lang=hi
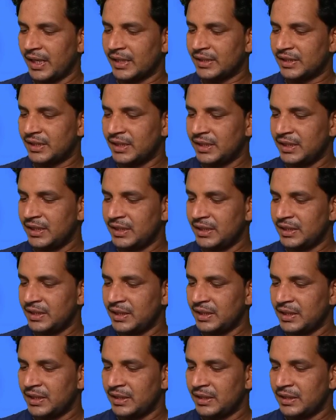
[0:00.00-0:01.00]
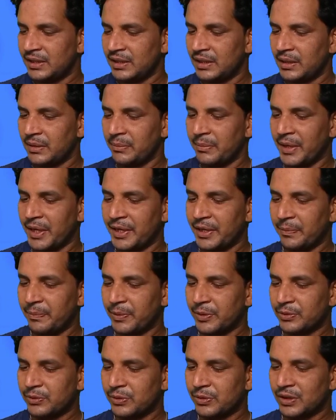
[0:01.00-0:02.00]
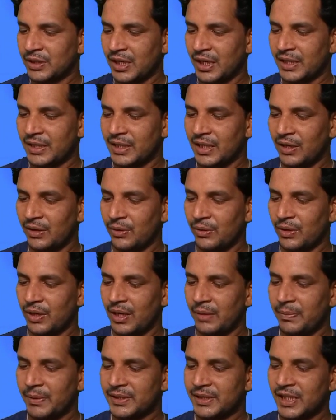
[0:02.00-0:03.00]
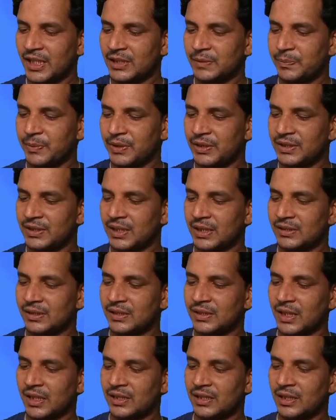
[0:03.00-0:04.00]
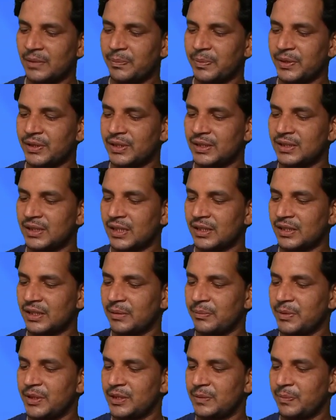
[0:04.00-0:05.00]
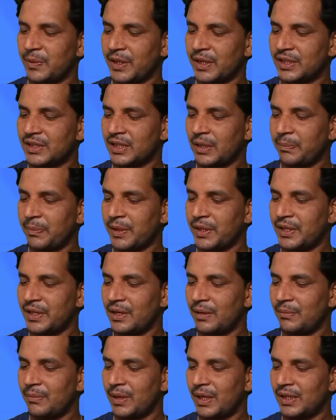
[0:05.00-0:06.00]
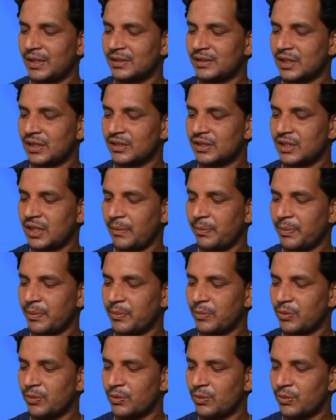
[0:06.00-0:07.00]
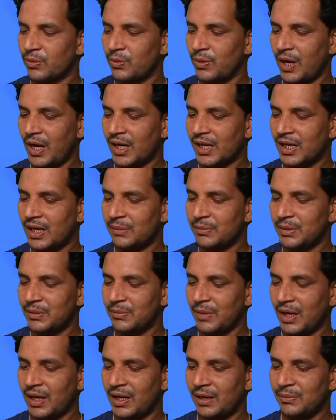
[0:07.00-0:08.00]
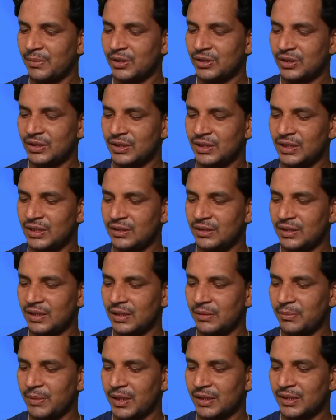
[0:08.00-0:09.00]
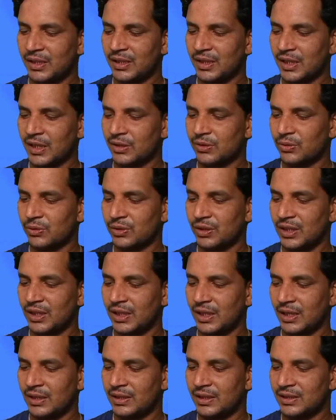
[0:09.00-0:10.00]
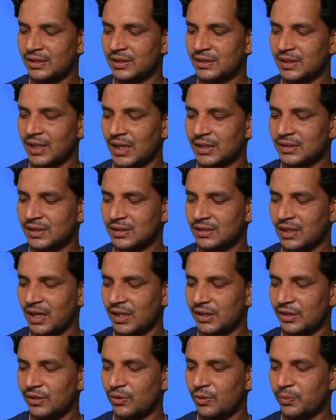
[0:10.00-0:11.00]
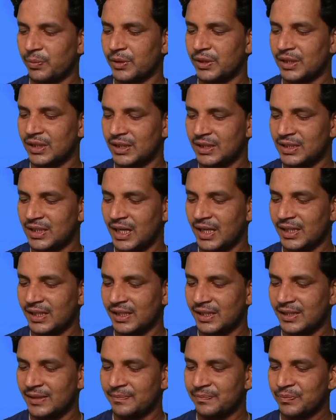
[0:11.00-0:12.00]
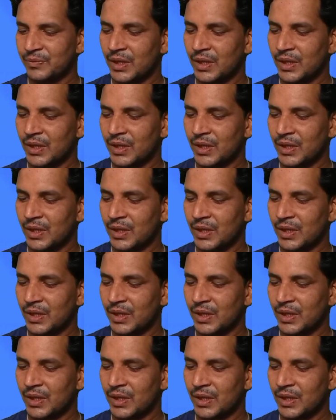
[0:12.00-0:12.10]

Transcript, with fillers: एसीमेंट प्रस्तुत करना होगा 50 प्रतिशत से 70 प्रतिशत के बीच परीक्षा परिणाम वाले संस्था प्रमुखों को आगामी माह में तीन दिन वेतन कटौती करने शासित अधिरोपित की जाएगी